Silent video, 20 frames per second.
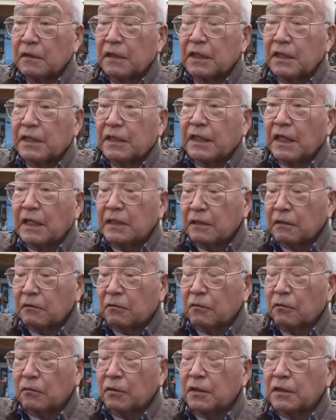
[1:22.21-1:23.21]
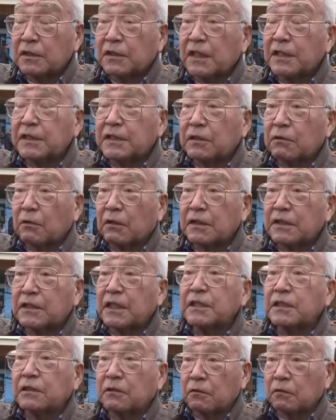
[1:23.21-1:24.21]
1回にこの1センチとか2
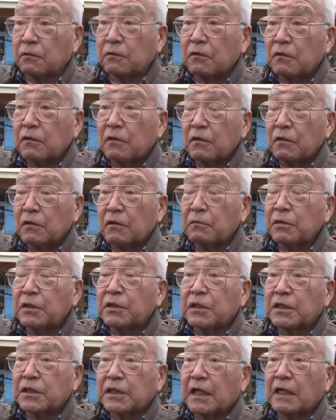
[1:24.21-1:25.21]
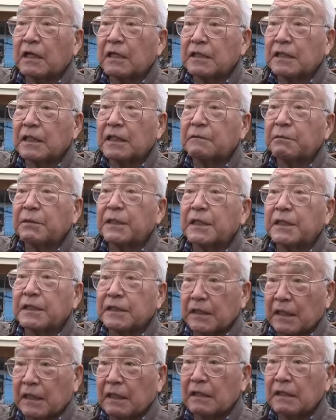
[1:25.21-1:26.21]
センチの水しかいただきませんで
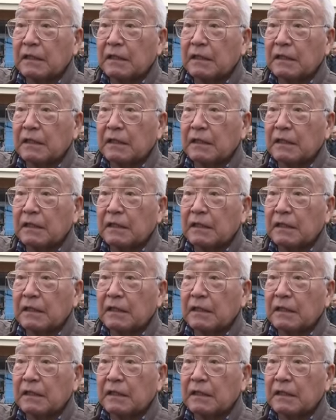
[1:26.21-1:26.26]
した。